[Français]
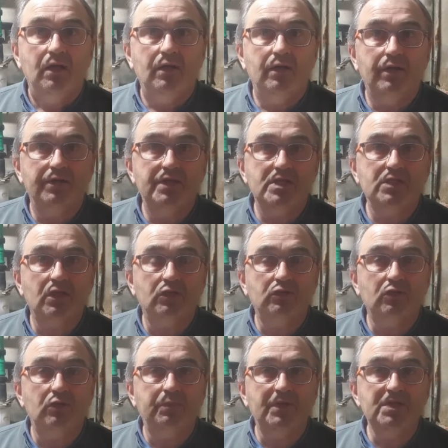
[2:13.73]
euh, des
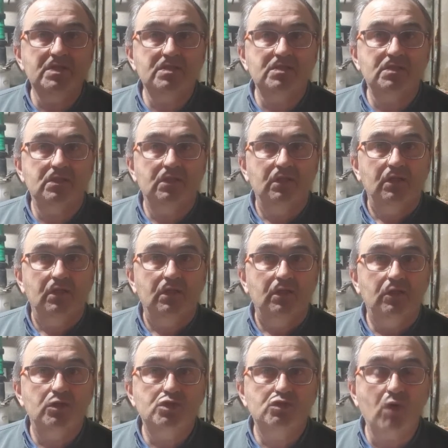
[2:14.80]
entreprises
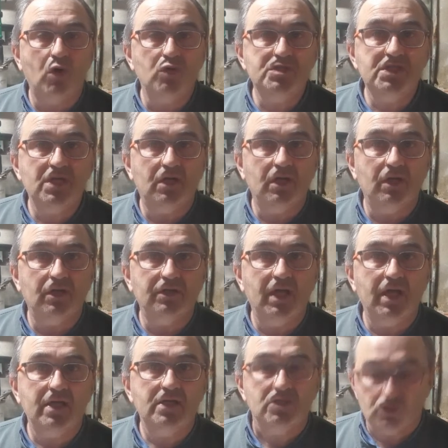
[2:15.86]
euh, soit aux Irlandais,